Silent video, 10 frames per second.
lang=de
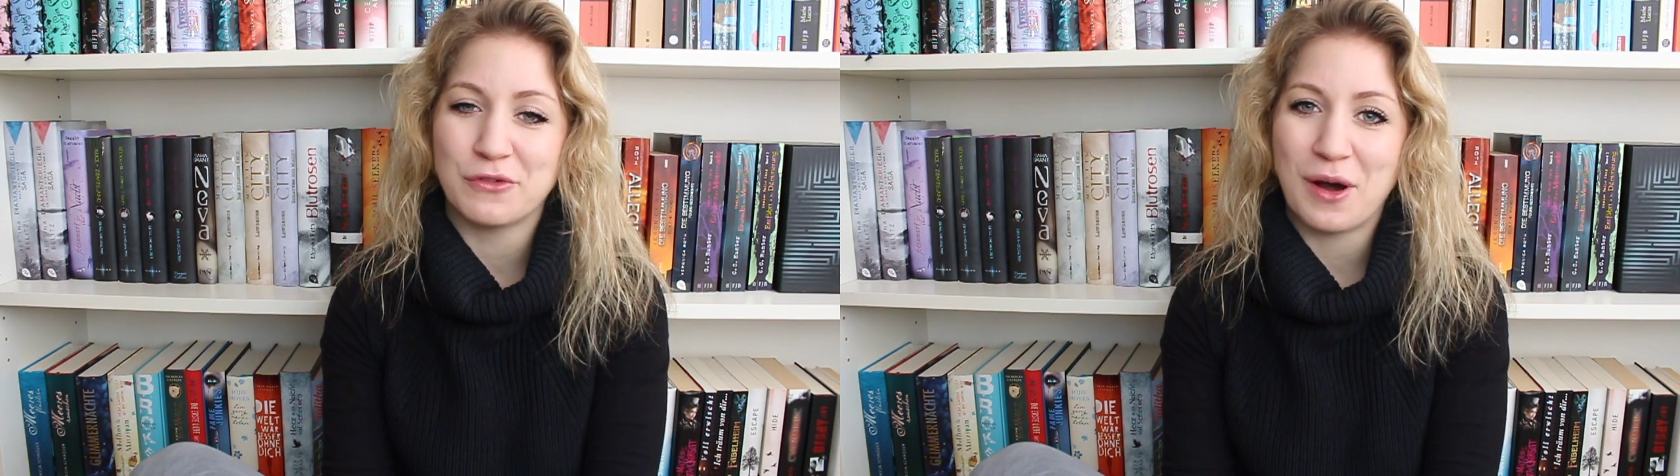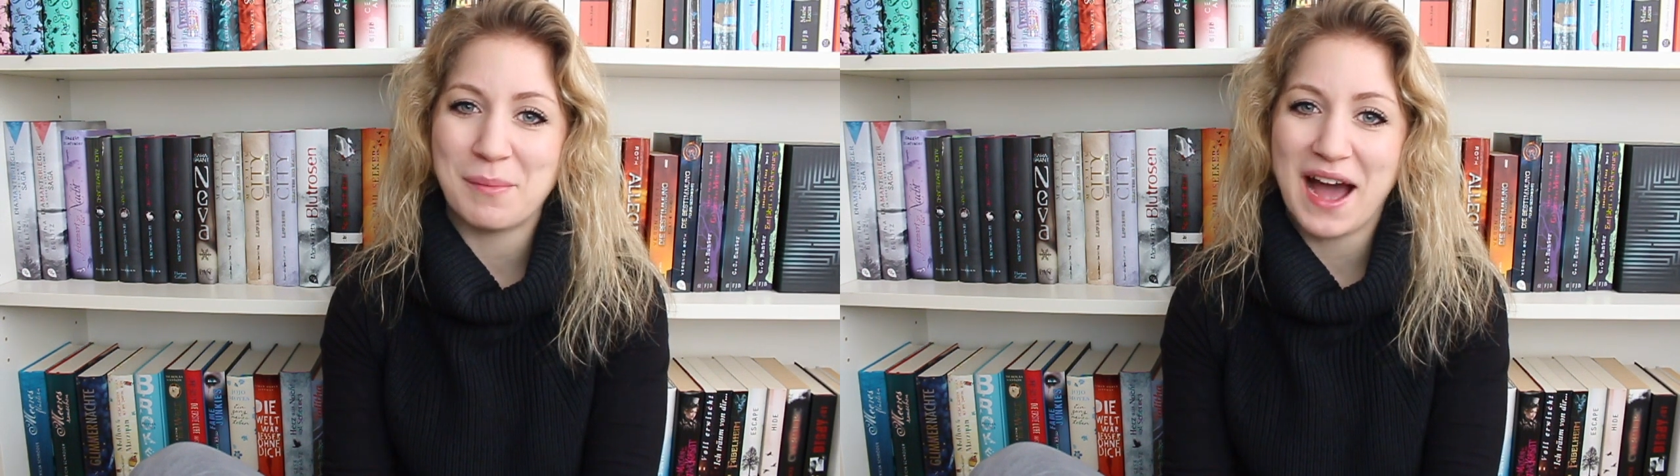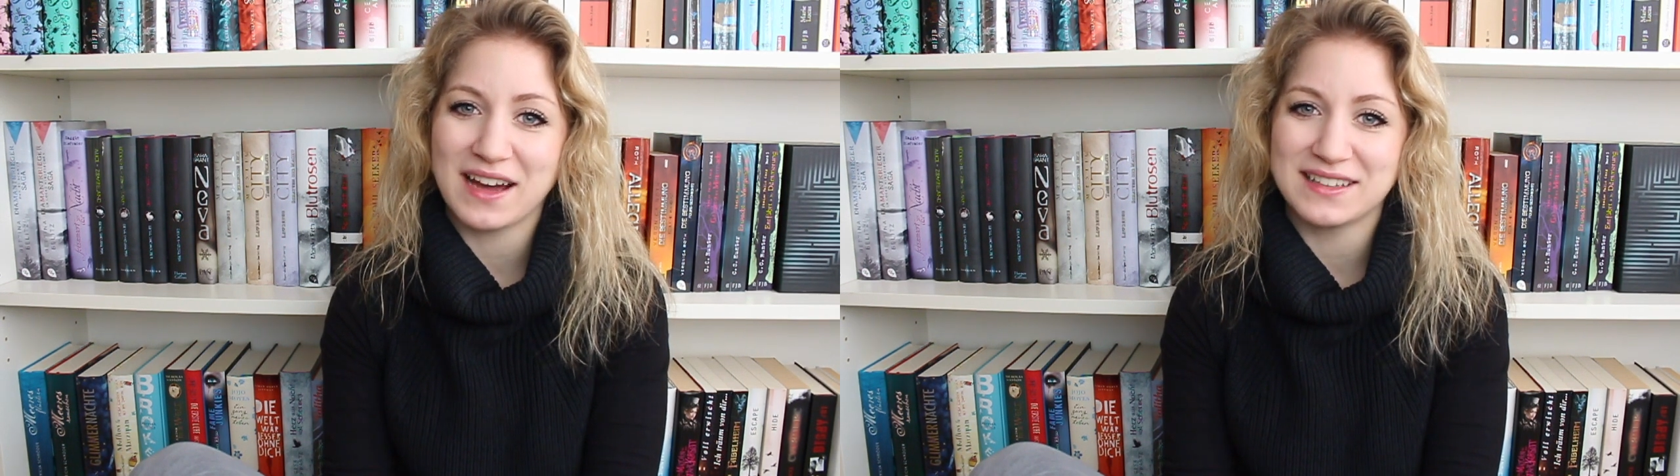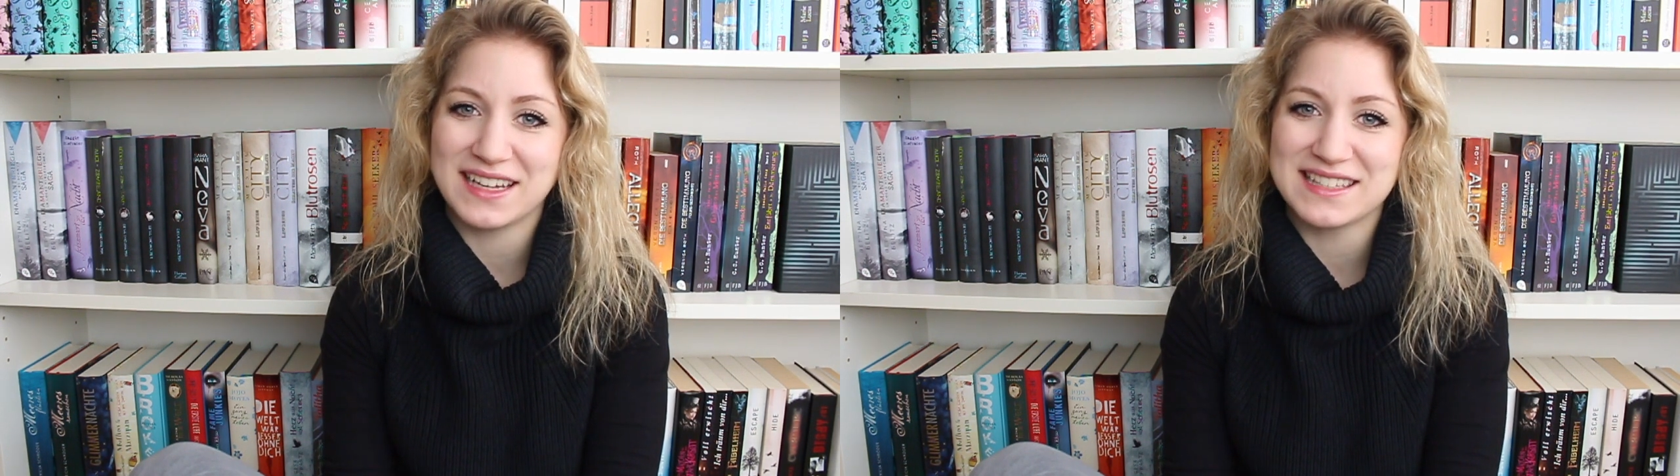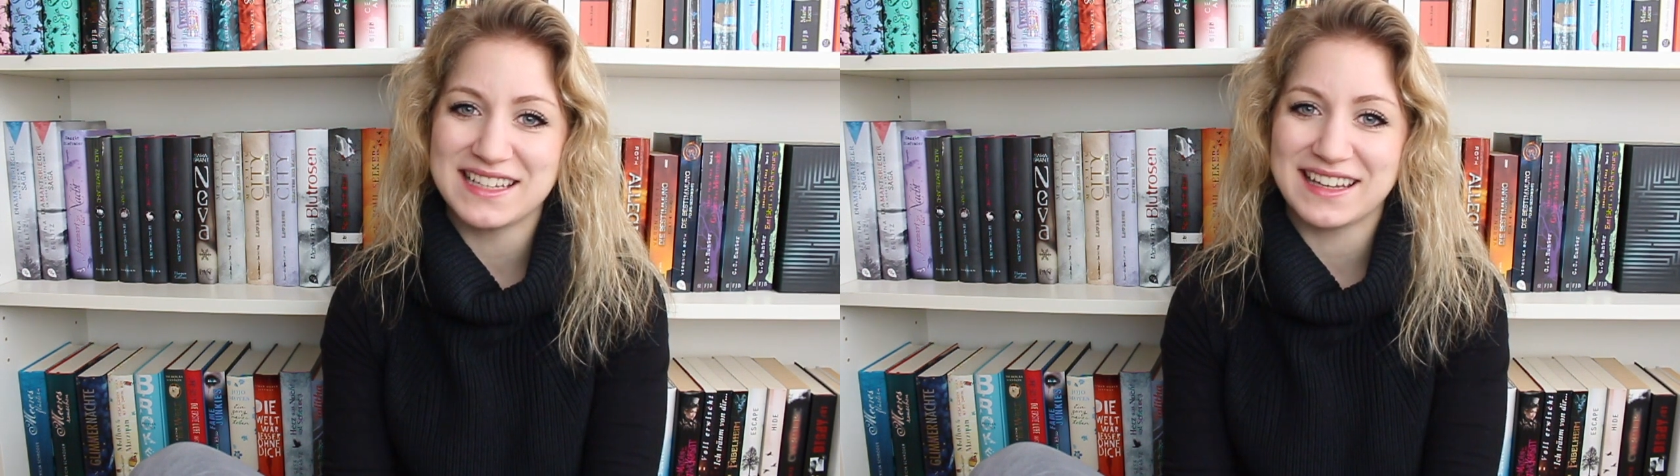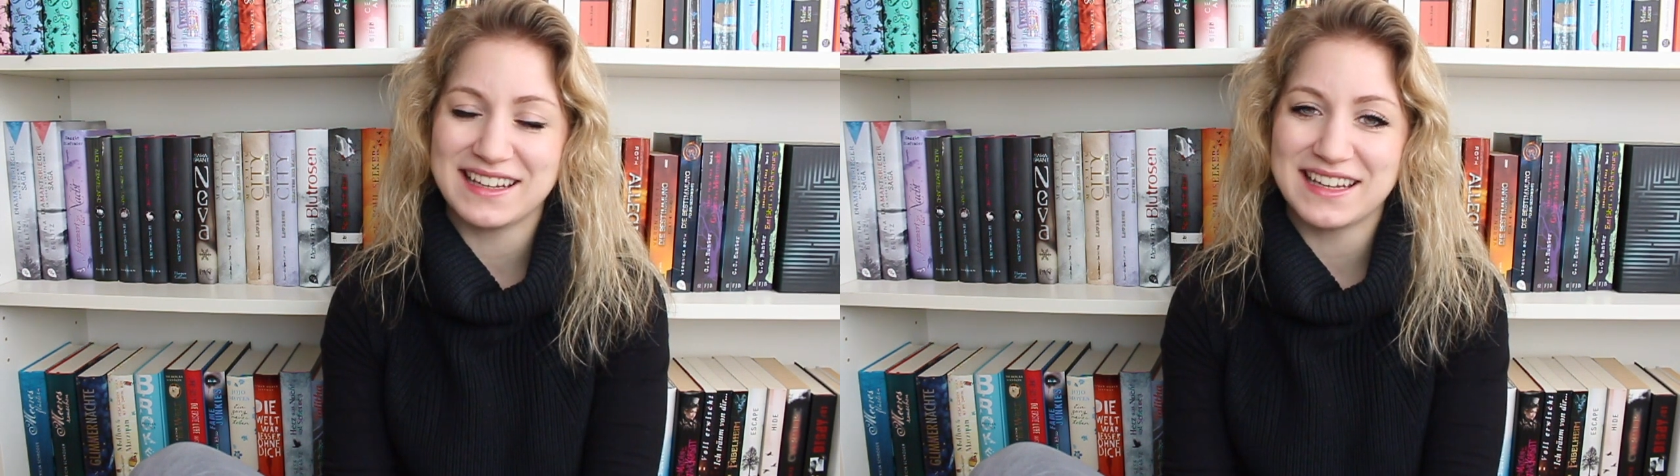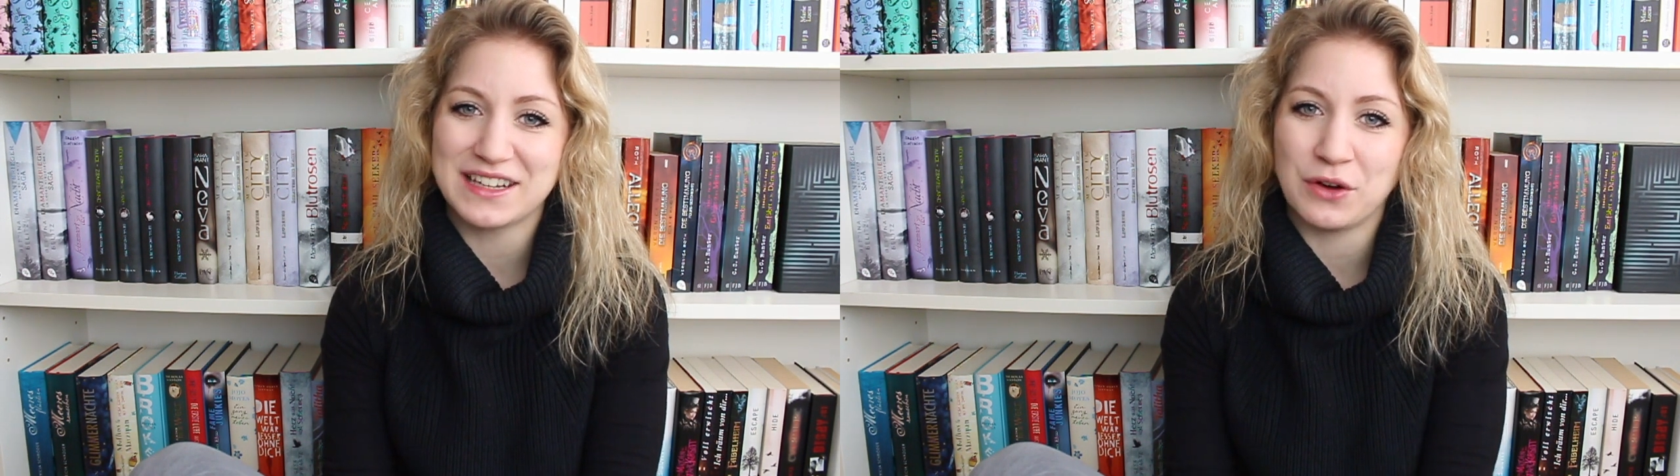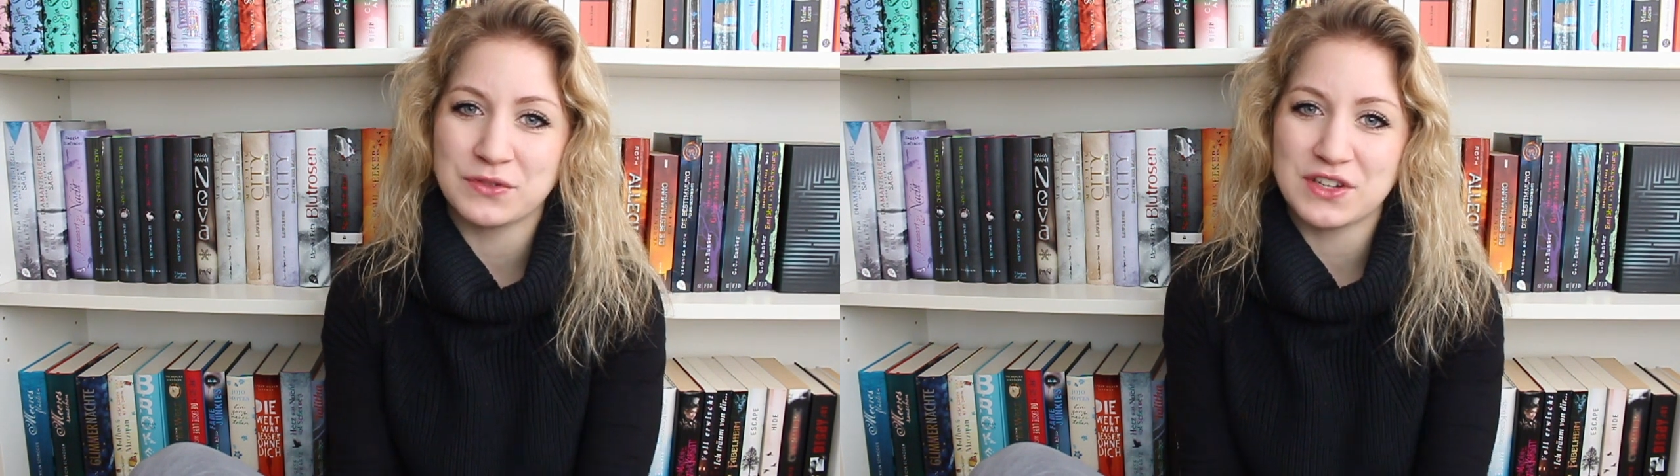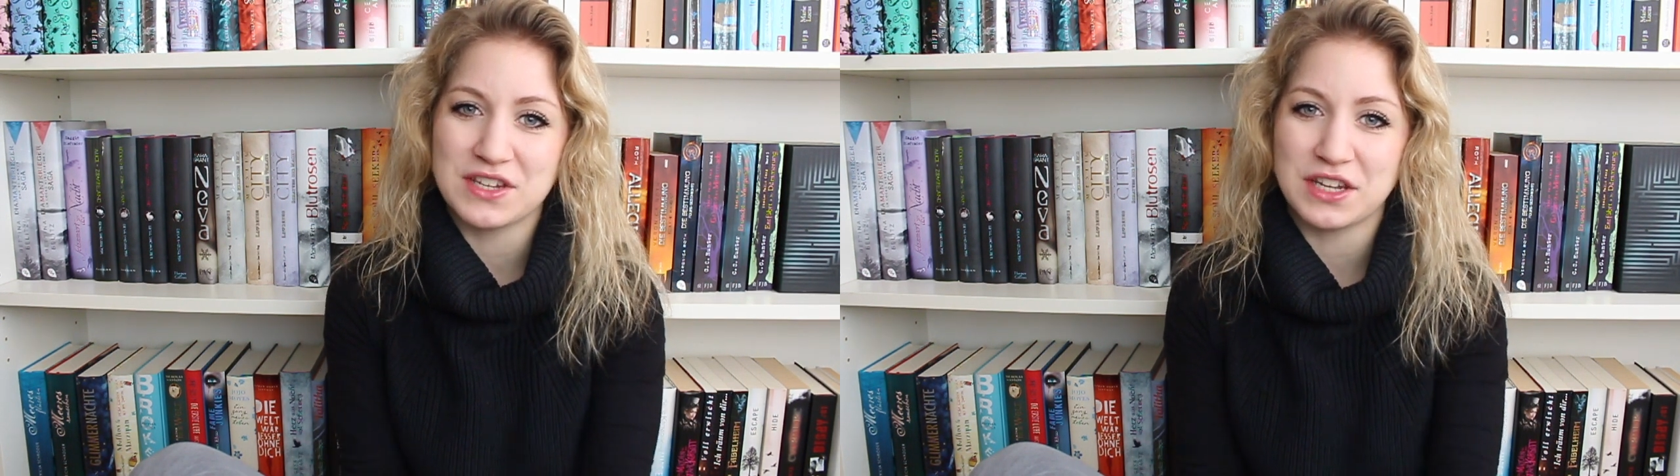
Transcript: vormachen, dass ich nicht auf solche